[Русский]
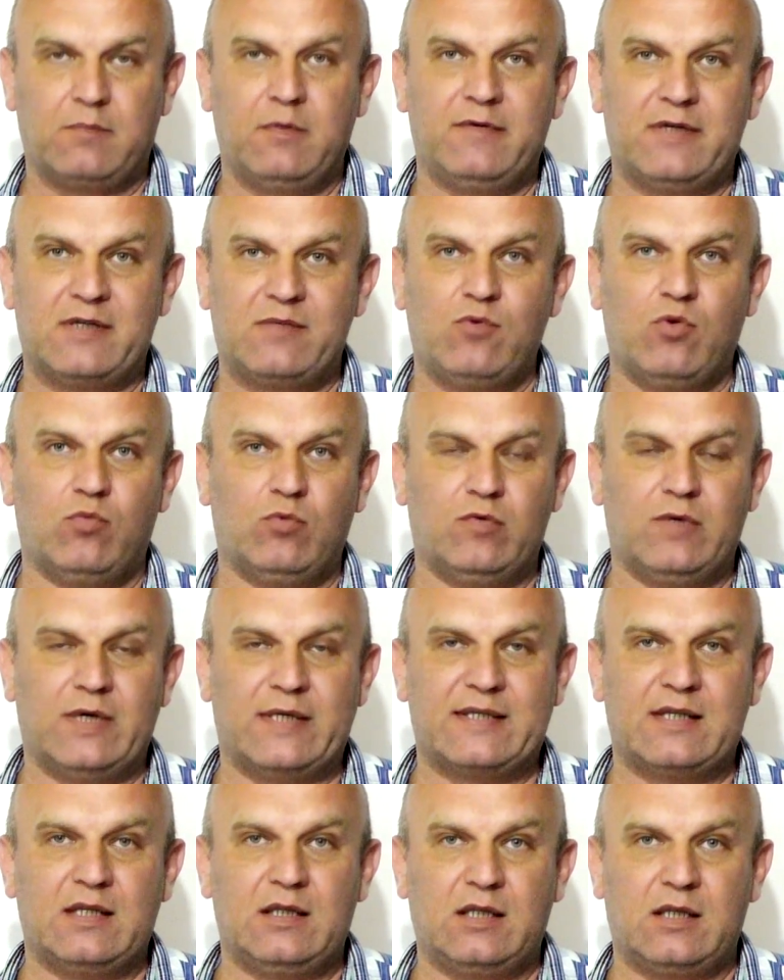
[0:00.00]
Мы возьмем у
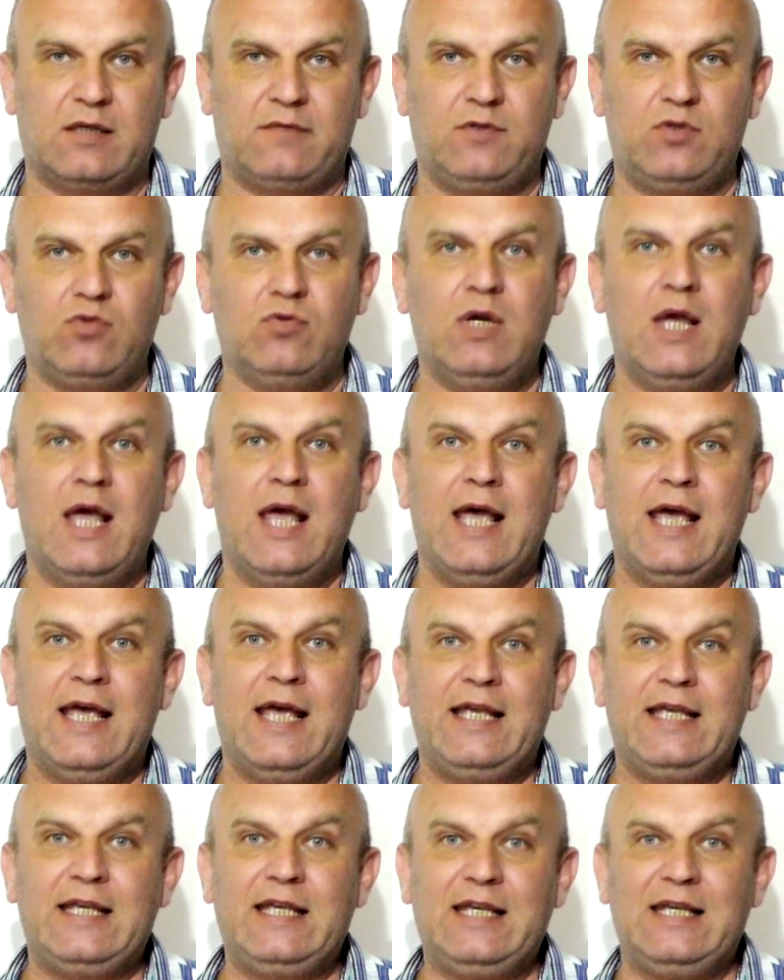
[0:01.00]
вас интервью,
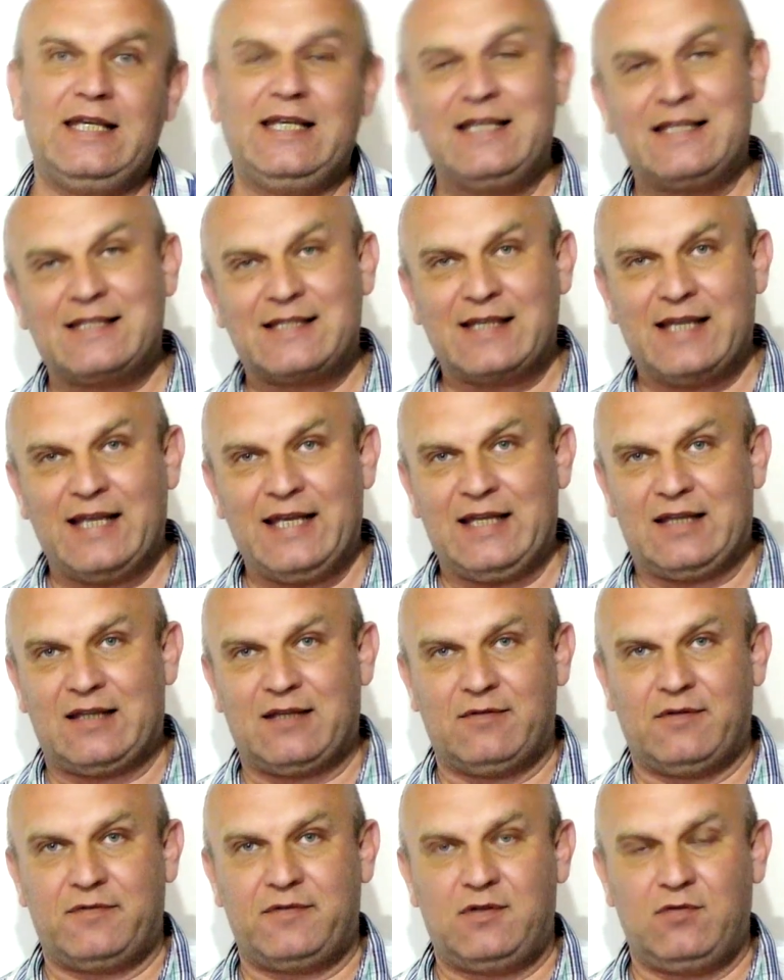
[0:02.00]
и из
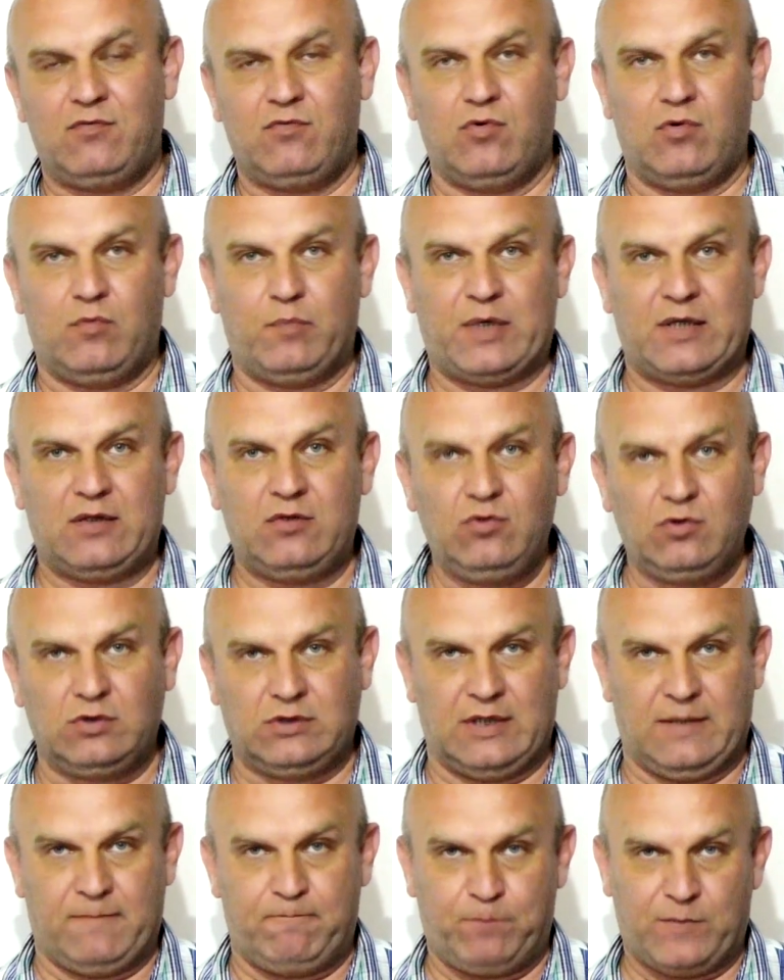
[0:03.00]
этого всего
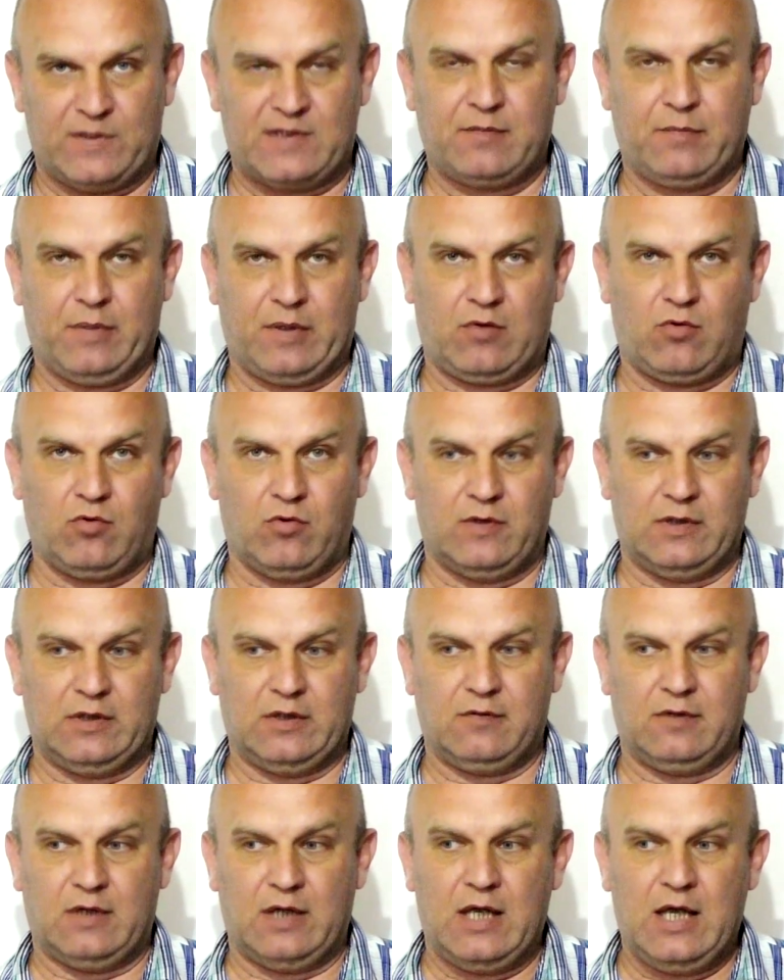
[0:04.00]
продукта
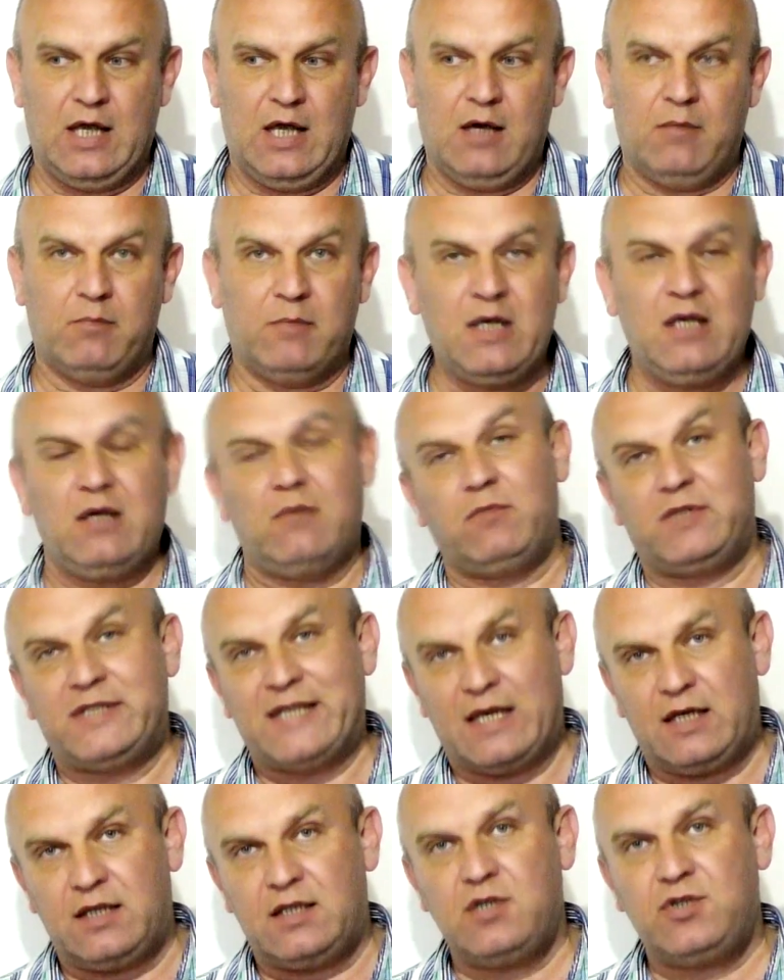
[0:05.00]
запакованного мы
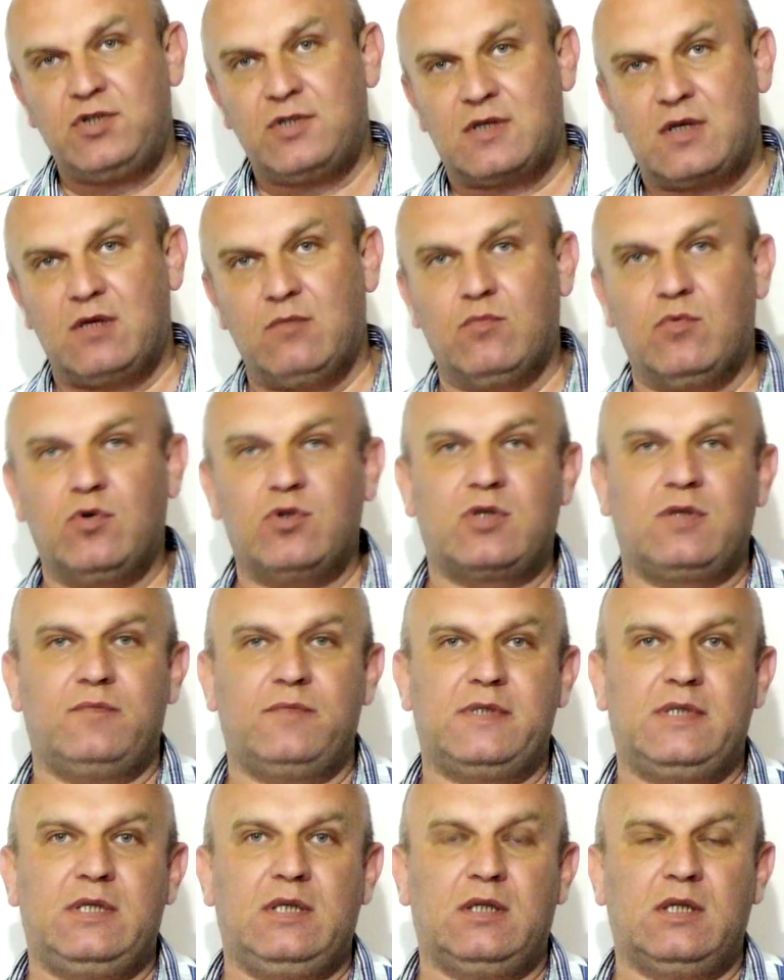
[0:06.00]
теоретически
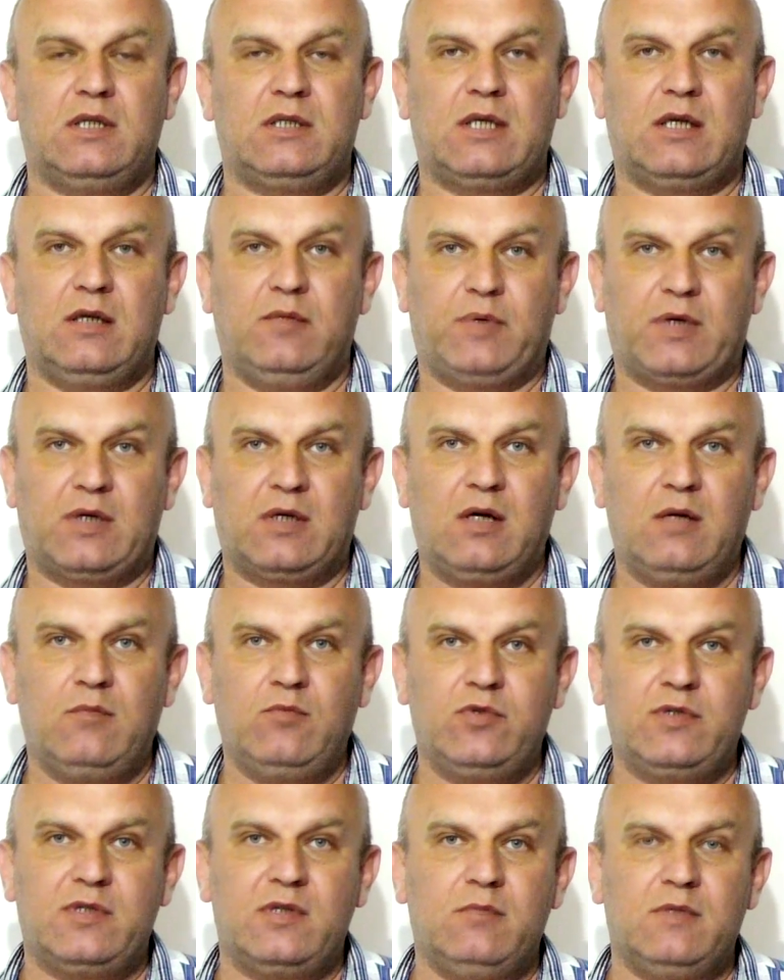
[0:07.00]
можем сделать
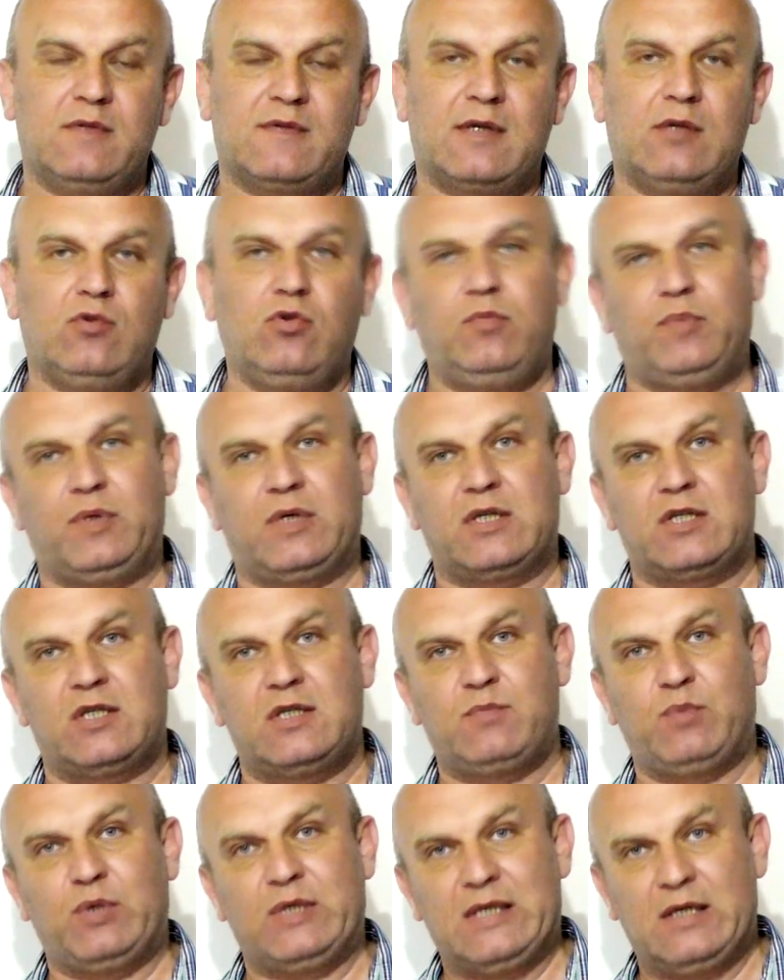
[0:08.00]
телепрограмму «Снимись кино и
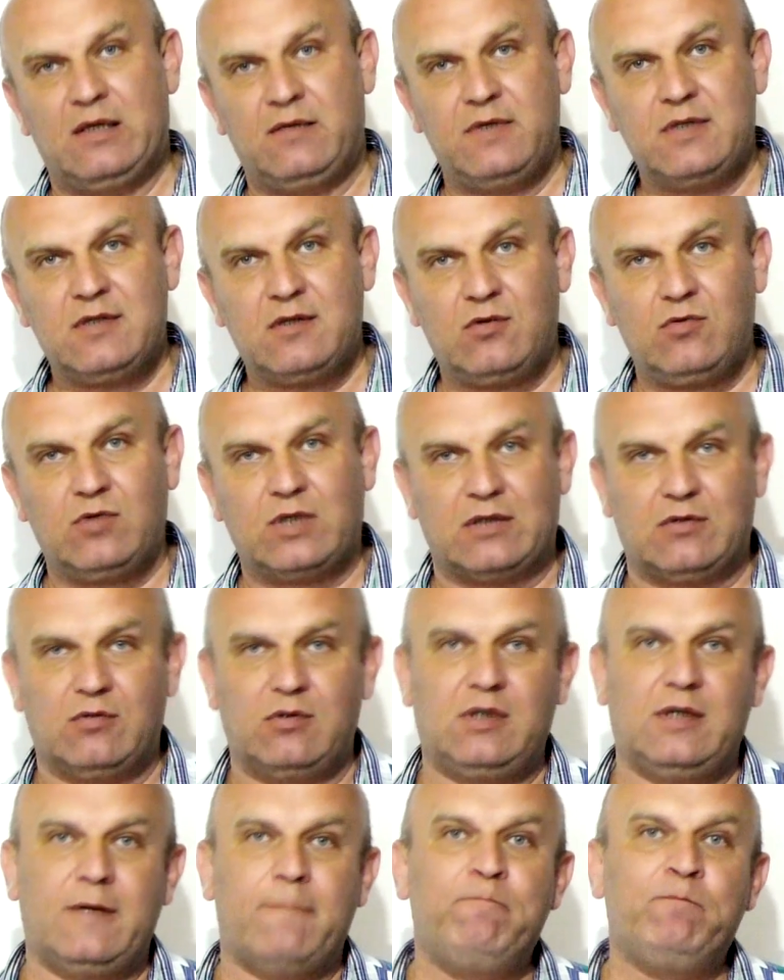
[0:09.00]
покажись по телевизору»,
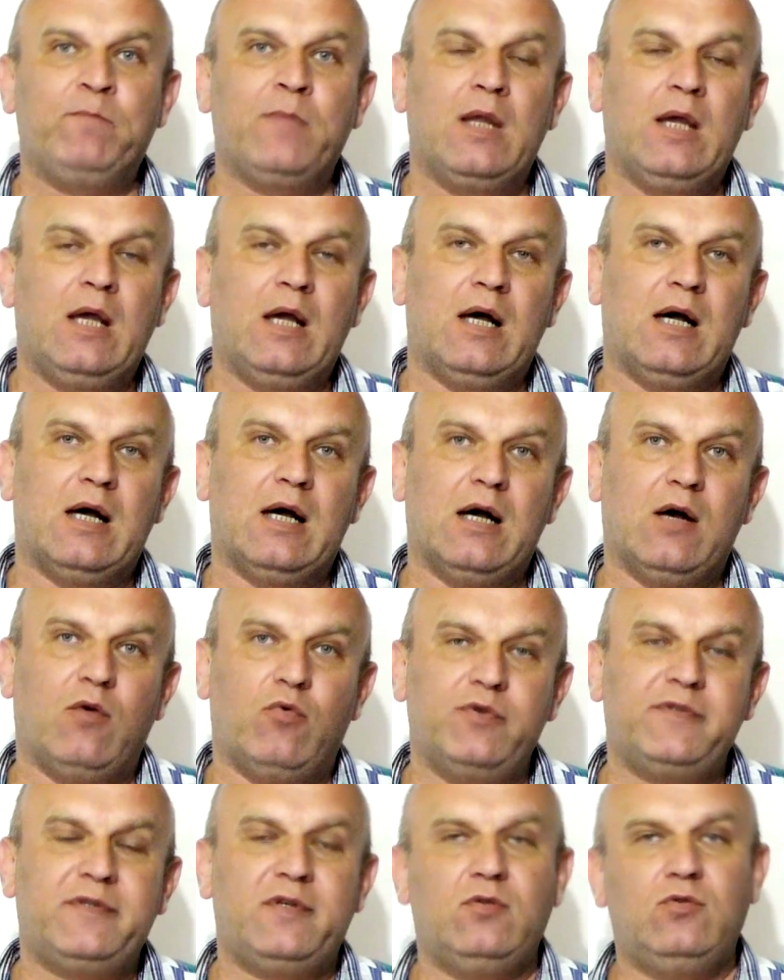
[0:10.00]
которая а,
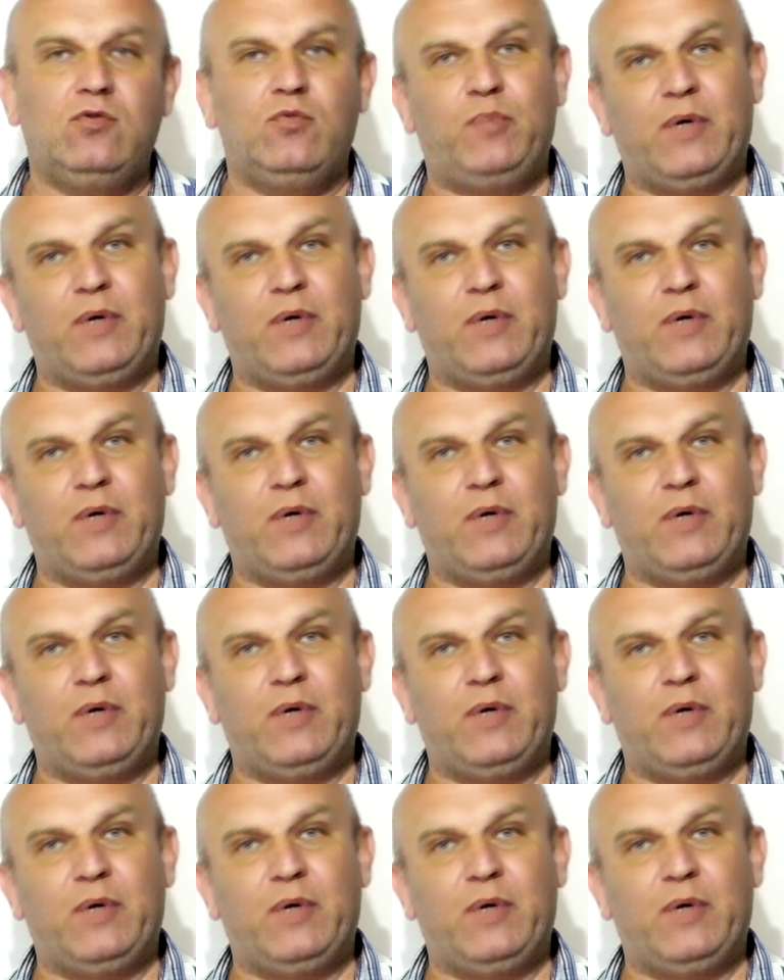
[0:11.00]
осенью